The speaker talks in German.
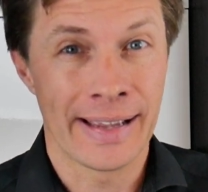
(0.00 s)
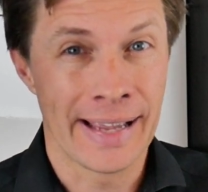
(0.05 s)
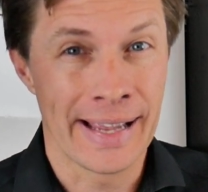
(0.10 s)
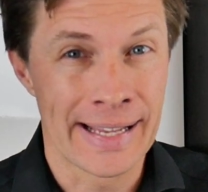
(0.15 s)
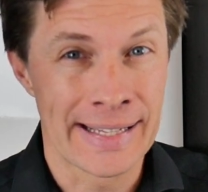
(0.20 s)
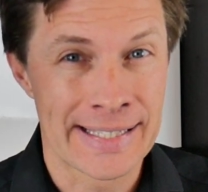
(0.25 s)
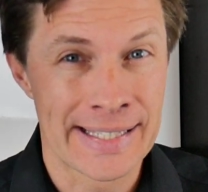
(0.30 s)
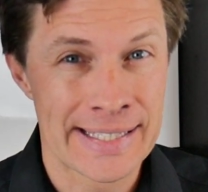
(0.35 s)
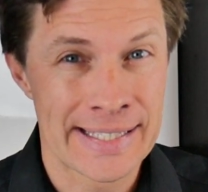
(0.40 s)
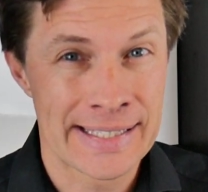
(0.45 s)

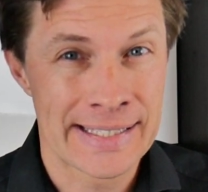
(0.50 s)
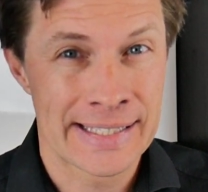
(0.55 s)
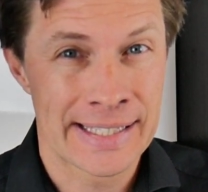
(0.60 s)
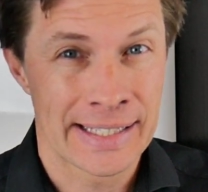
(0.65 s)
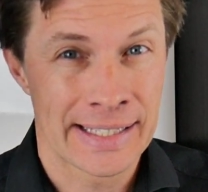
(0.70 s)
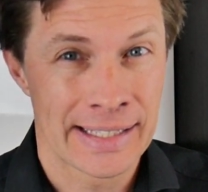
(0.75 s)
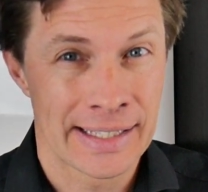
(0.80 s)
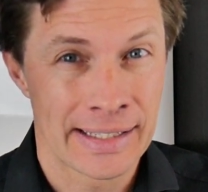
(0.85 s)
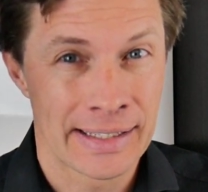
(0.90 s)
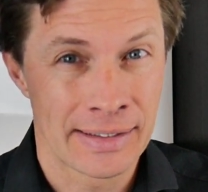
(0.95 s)
Es ist
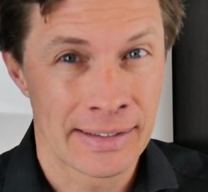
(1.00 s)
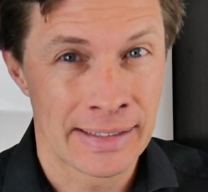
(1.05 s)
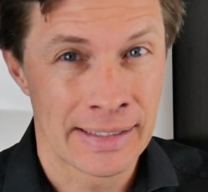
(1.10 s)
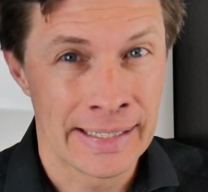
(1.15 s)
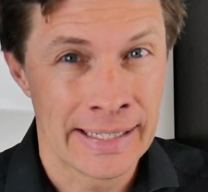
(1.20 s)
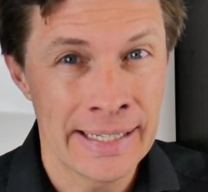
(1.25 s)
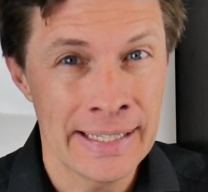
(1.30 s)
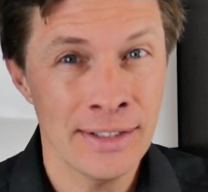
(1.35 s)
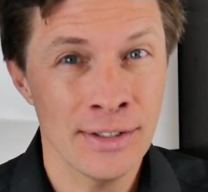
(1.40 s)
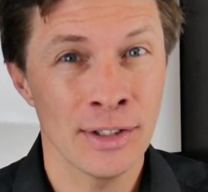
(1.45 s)

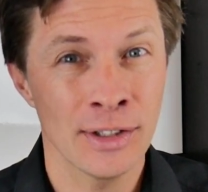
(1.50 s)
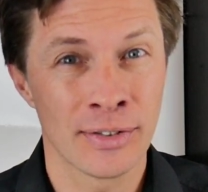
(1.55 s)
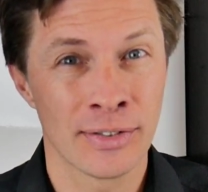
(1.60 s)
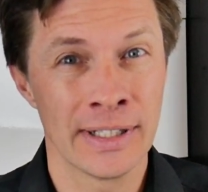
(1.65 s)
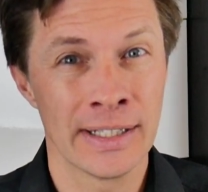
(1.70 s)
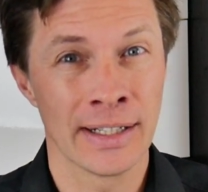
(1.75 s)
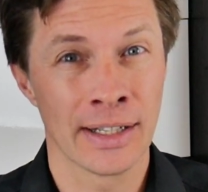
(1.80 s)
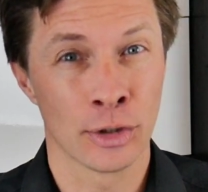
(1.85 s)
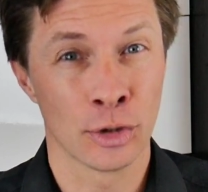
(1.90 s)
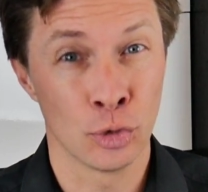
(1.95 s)
hin und
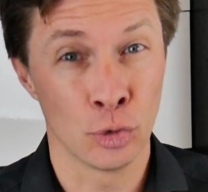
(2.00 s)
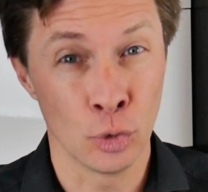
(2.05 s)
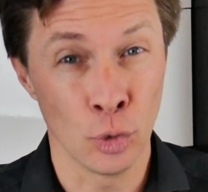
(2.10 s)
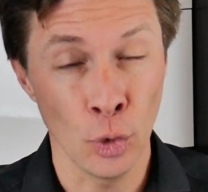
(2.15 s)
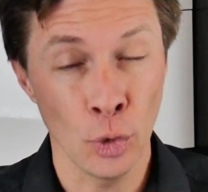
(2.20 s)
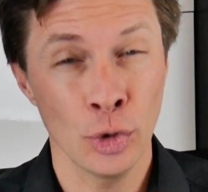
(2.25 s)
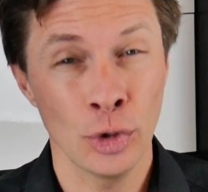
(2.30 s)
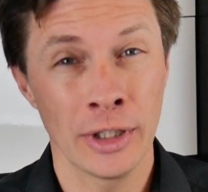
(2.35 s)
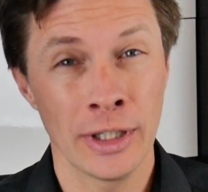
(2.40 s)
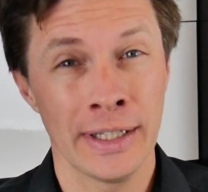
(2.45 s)
wieder
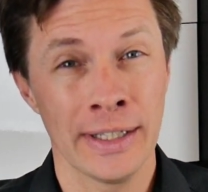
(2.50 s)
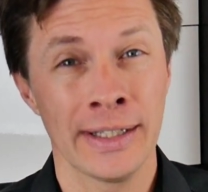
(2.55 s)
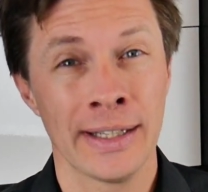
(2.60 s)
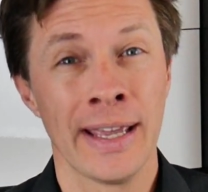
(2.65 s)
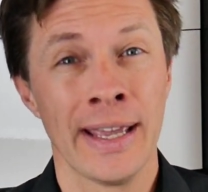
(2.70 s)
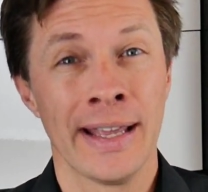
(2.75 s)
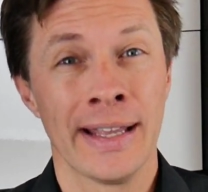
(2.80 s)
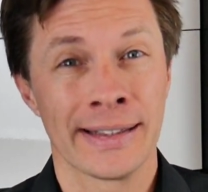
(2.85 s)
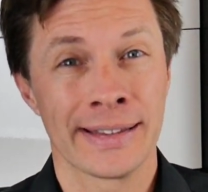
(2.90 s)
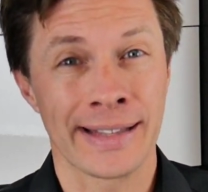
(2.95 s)
nötig,
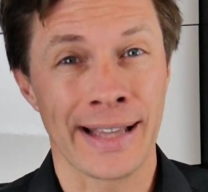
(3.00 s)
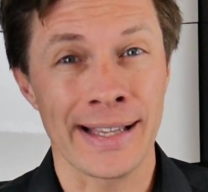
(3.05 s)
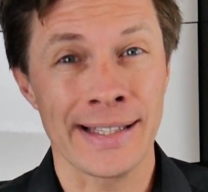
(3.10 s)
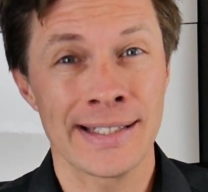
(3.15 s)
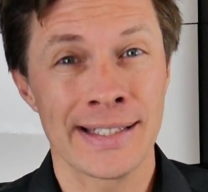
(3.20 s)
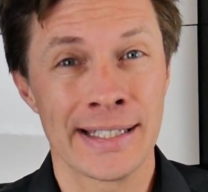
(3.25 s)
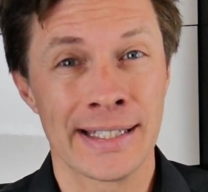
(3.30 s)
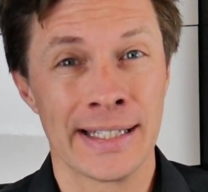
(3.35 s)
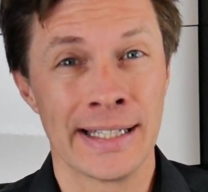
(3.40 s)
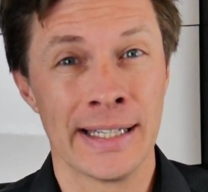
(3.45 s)

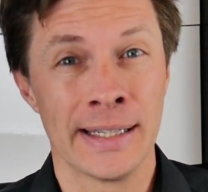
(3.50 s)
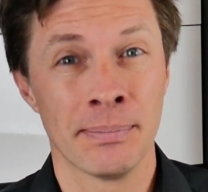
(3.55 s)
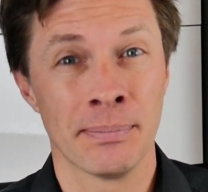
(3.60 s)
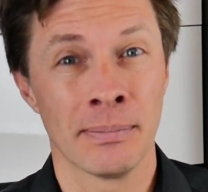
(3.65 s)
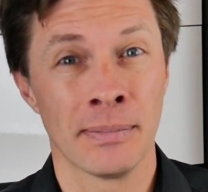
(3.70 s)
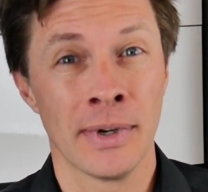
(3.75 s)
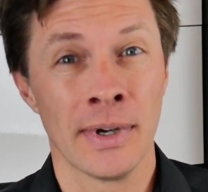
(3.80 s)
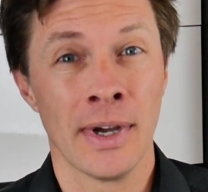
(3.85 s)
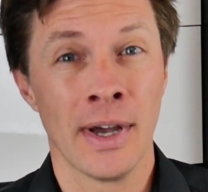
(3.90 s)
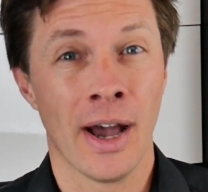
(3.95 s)
dass ich
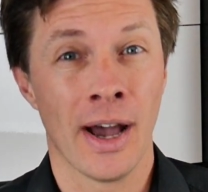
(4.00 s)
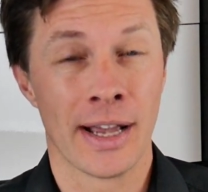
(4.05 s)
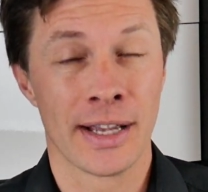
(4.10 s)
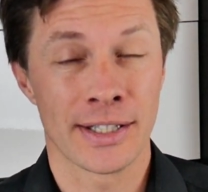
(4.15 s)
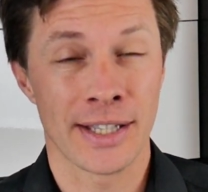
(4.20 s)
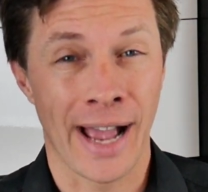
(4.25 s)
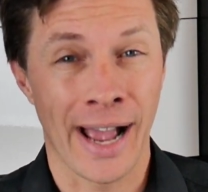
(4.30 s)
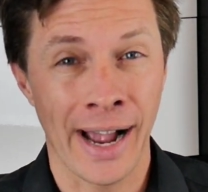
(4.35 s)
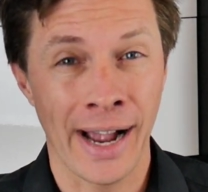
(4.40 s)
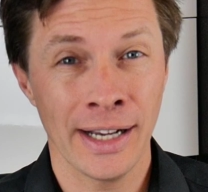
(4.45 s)
eben
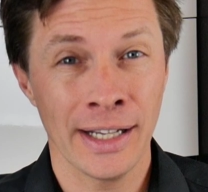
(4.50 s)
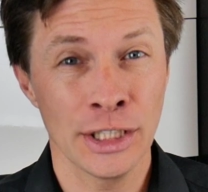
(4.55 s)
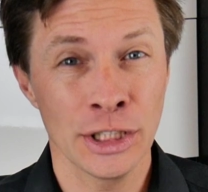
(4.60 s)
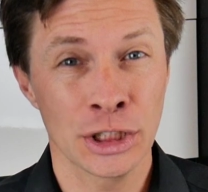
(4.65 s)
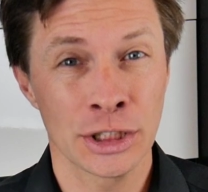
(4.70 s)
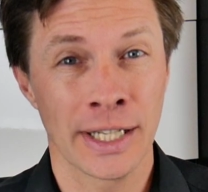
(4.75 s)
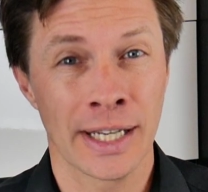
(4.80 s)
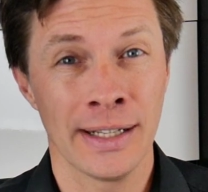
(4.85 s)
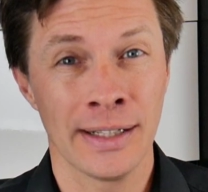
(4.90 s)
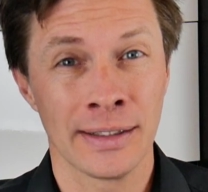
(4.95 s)
als
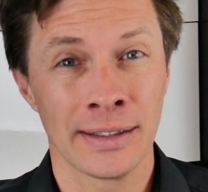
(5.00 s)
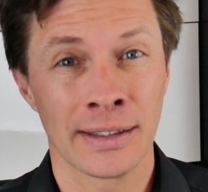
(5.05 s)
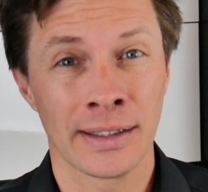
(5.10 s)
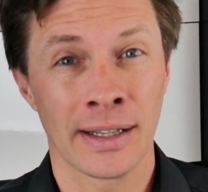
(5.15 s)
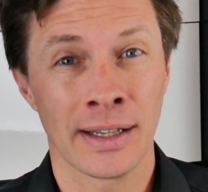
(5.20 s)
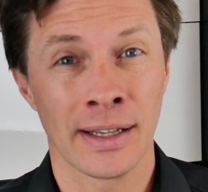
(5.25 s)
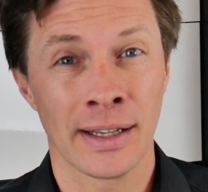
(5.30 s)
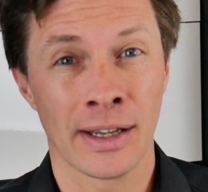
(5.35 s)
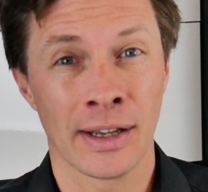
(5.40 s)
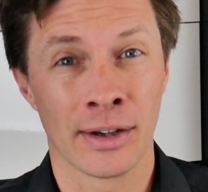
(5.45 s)

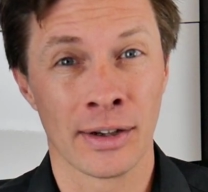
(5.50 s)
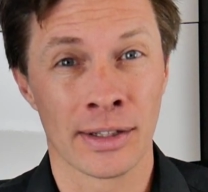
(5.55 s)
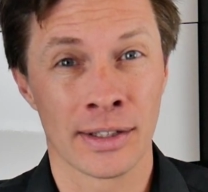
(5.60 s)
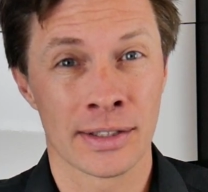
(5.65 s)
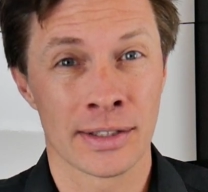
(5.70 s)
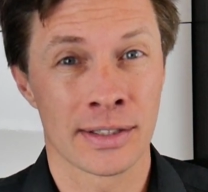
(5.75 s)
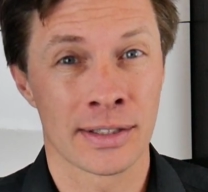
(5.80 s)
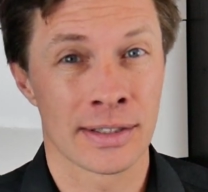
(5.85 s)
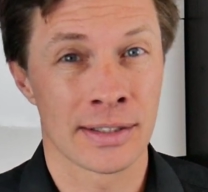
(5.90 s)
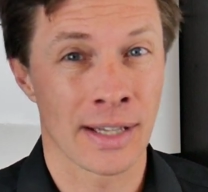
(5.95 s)
Angestellte,
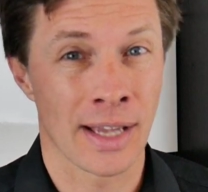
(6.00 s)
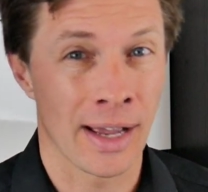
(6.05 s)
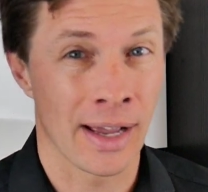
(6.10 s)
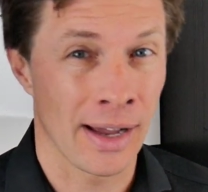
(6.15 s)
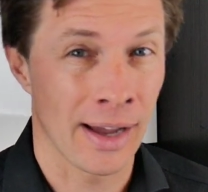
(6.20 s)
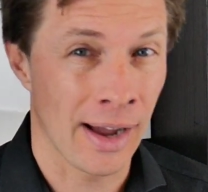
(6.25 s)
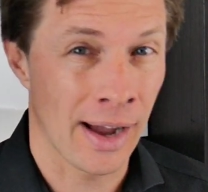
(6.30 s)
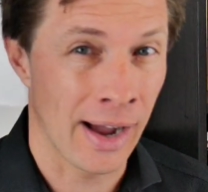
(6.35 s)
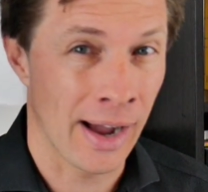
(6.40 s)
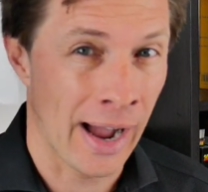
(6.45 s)
als
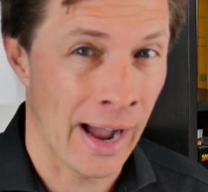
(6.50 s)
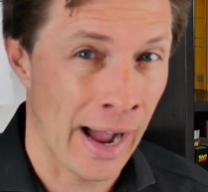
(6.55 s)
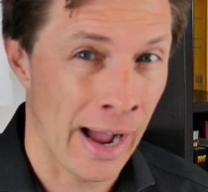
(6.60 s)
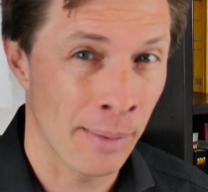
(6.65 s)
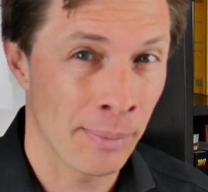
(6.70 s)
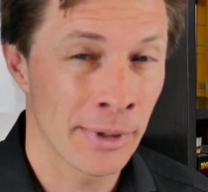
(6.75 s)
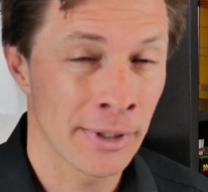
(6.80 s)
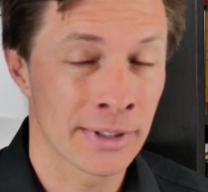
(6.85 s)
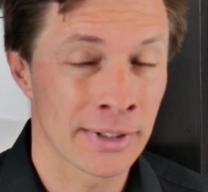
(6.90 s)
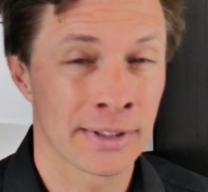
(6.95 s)

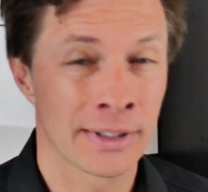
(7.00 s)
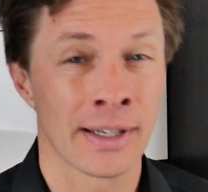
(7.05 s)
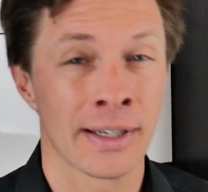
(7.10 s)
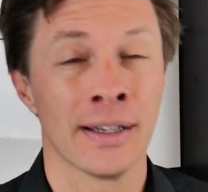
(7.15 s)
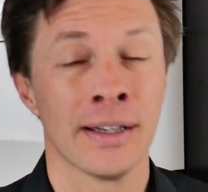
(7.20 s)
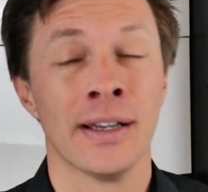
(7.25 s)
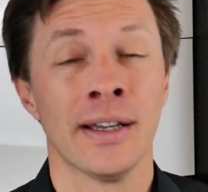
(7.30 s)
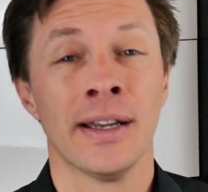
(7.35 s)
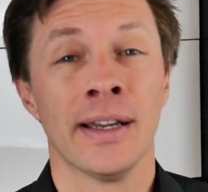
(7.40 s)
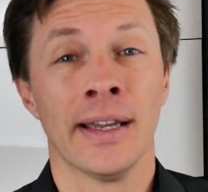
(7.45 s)

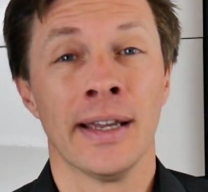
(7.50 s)
Arbeiter